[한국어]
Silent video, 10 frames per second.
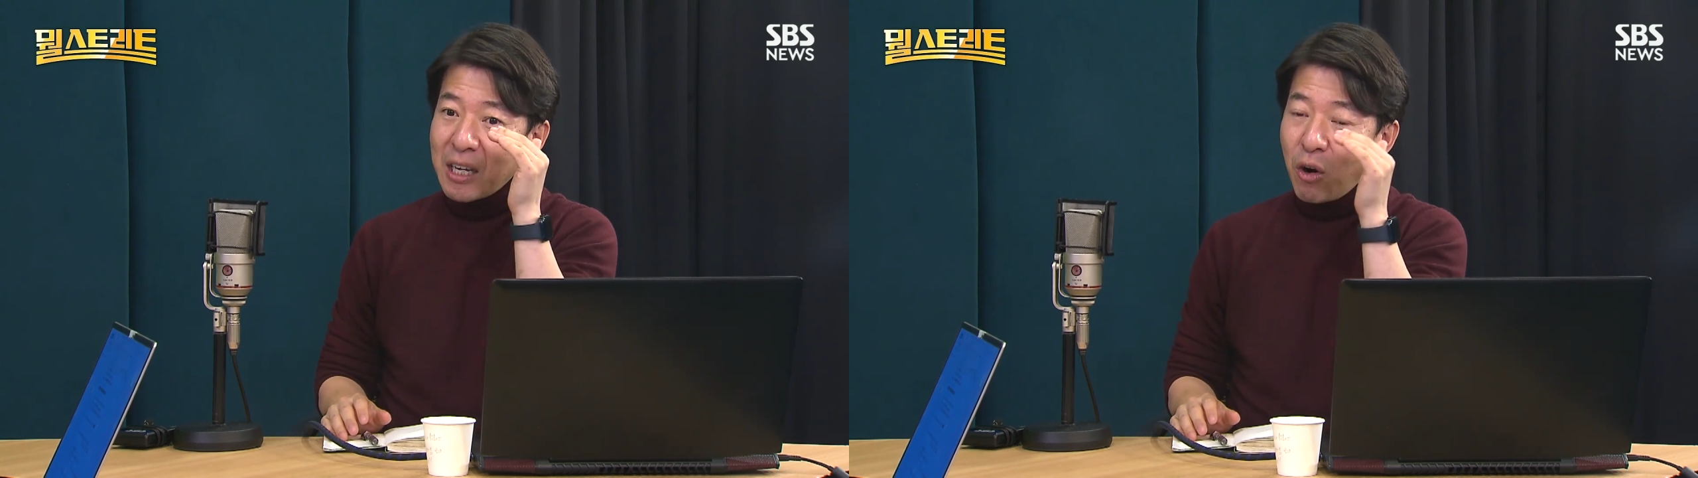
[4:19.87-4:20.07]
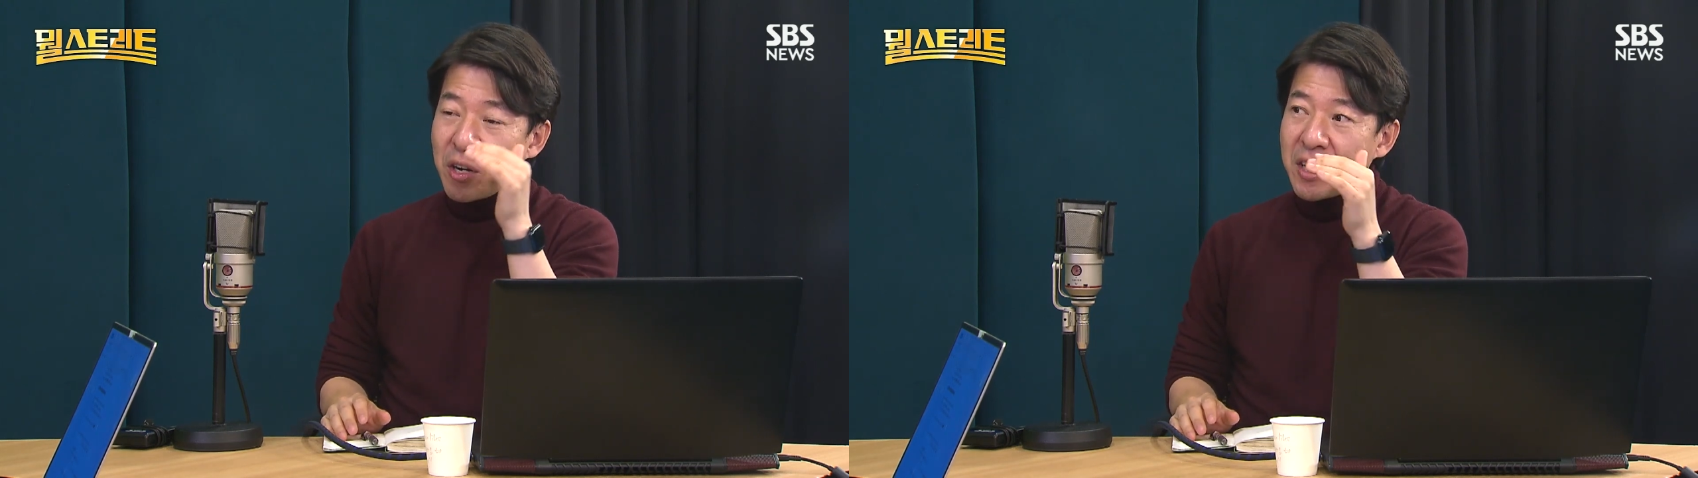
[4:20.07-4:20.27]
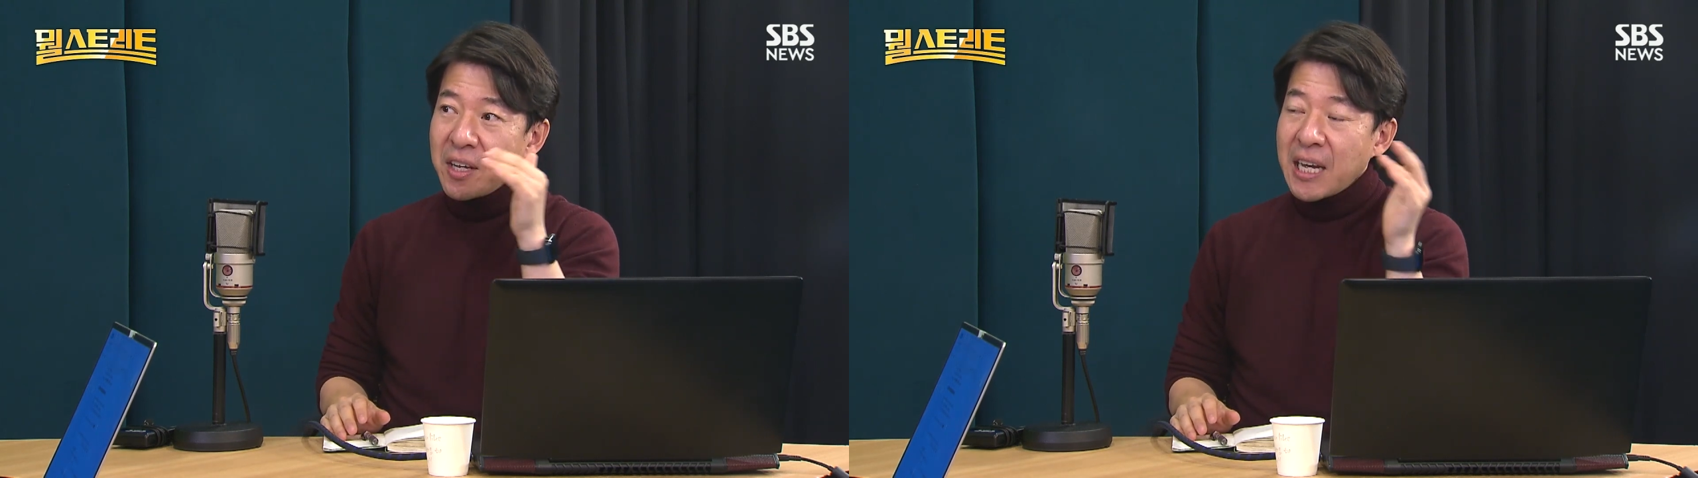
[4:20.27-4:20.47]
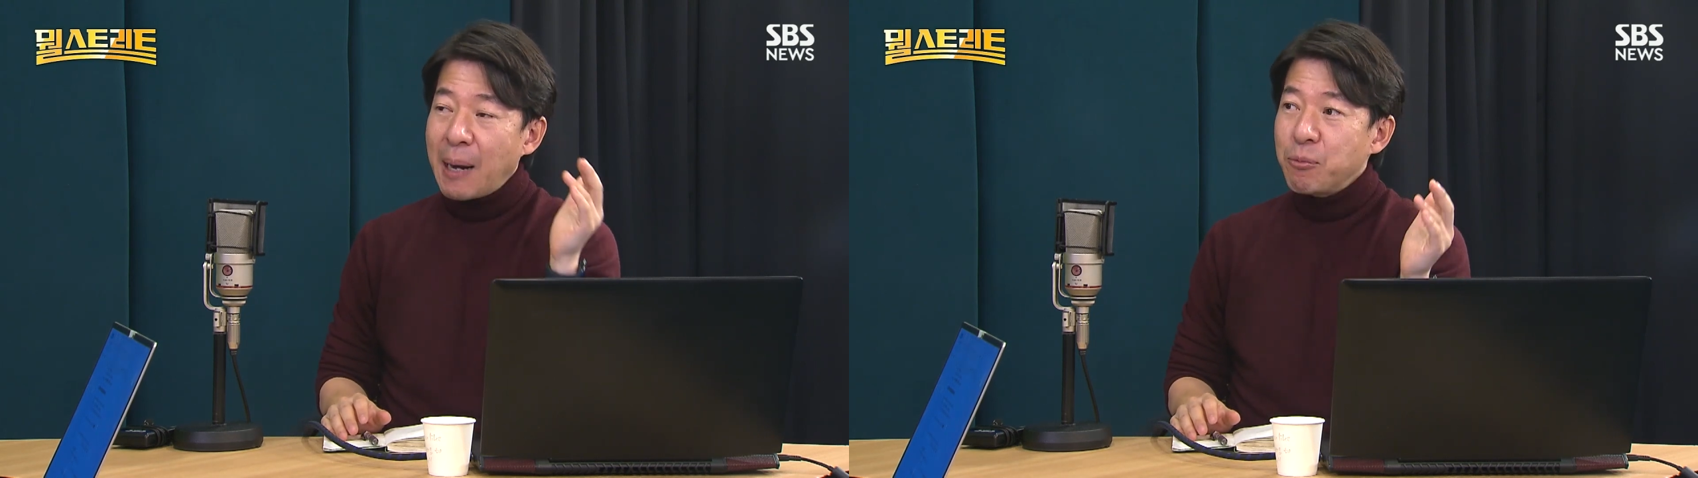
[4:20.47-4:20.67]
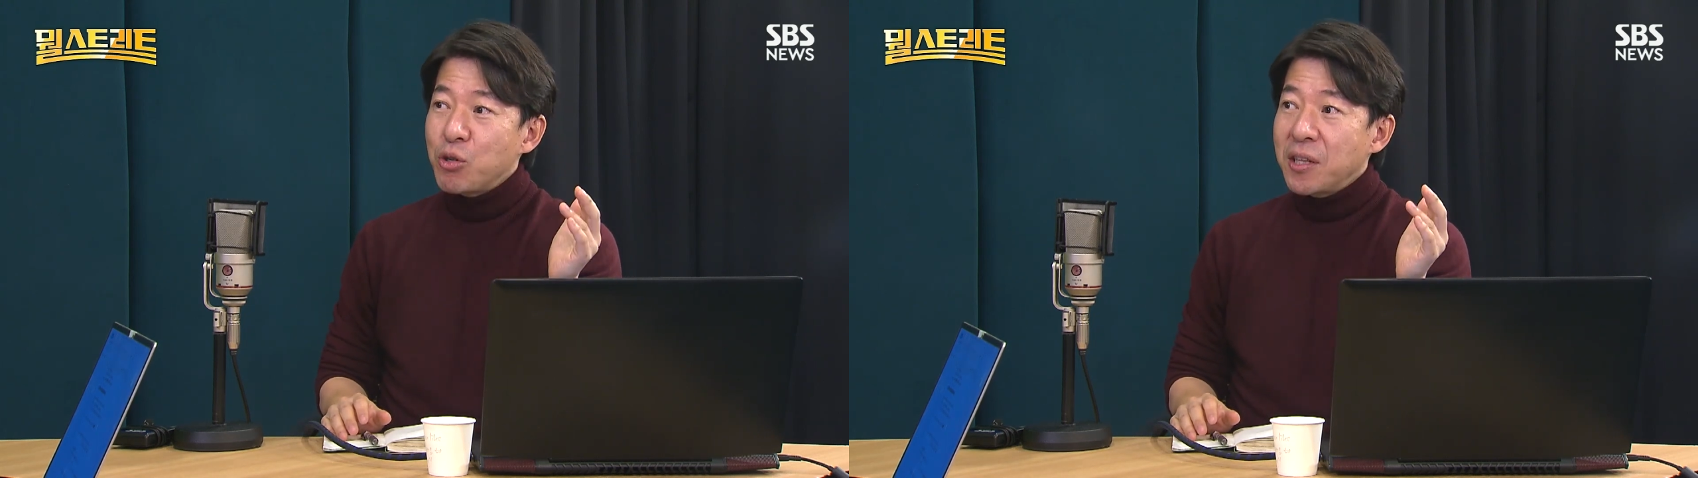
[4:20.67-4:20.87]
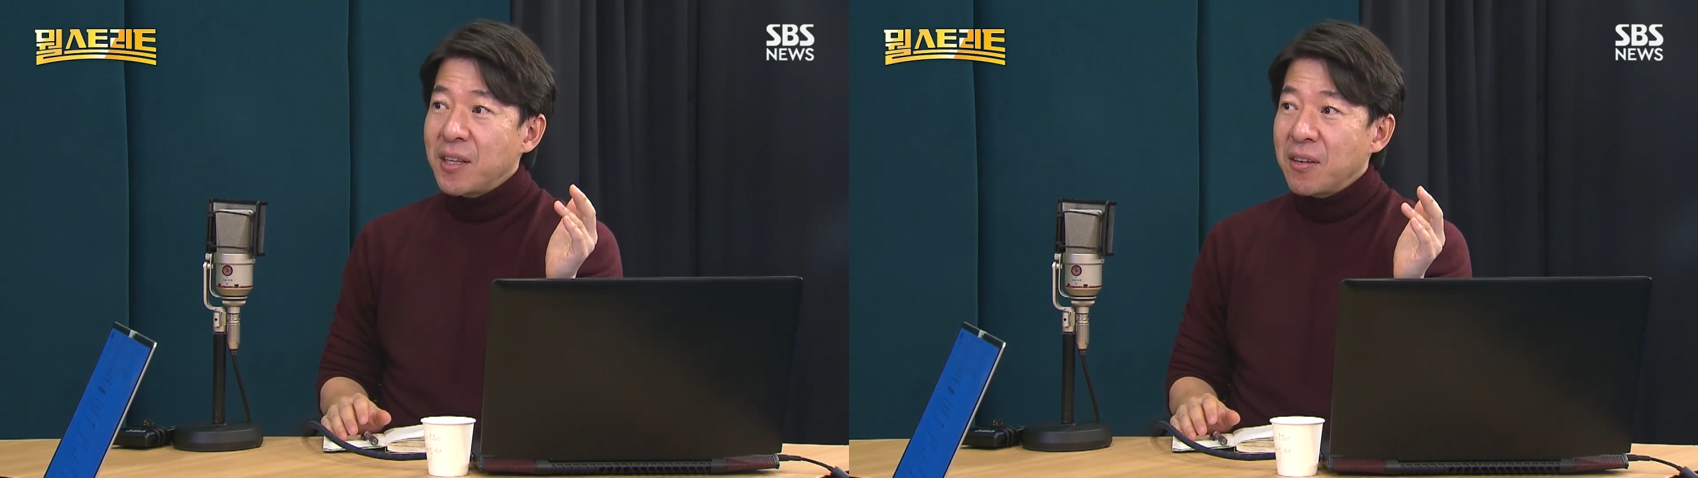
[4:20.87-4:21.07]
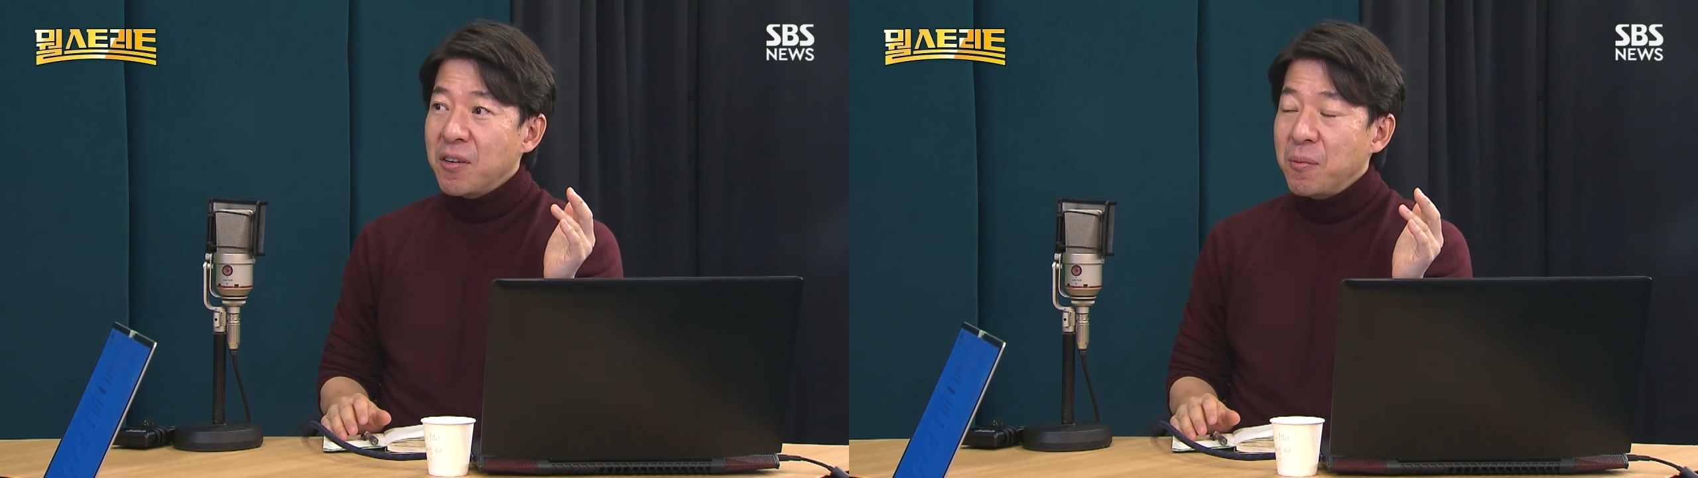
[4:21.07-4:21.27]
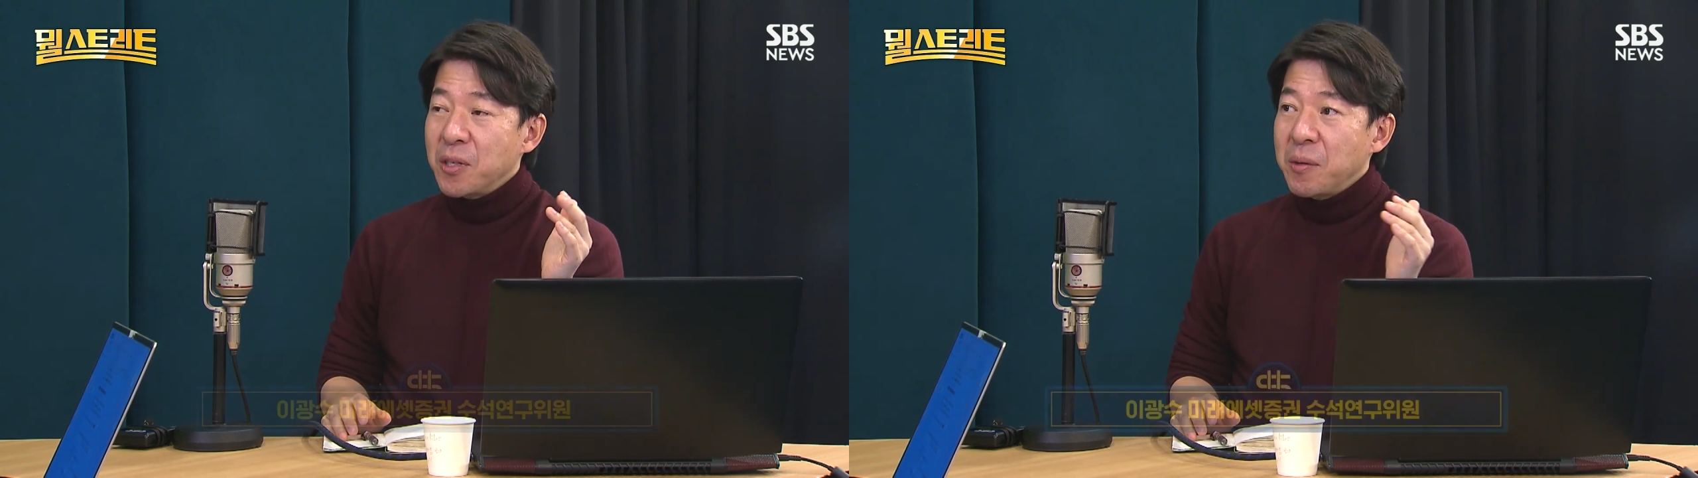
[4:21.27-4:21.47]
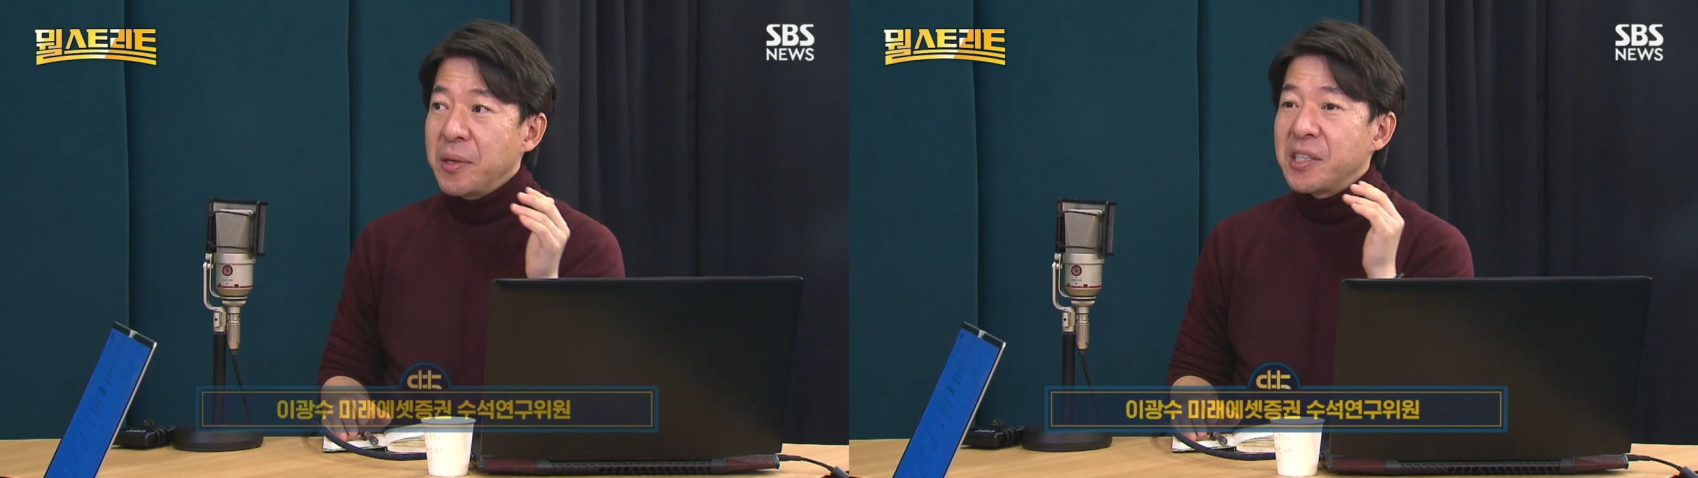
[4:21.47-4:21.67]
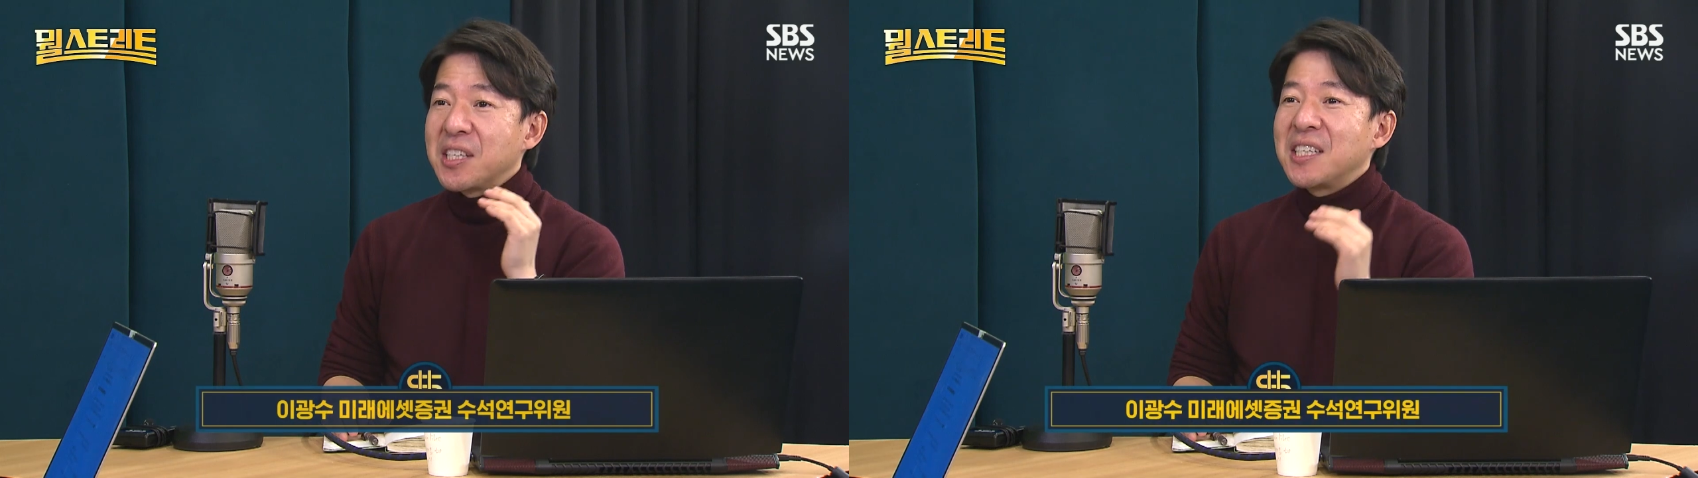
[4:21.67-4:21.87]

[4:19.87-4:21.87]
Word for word: 거래량이 감소했다는 건 뭐냐면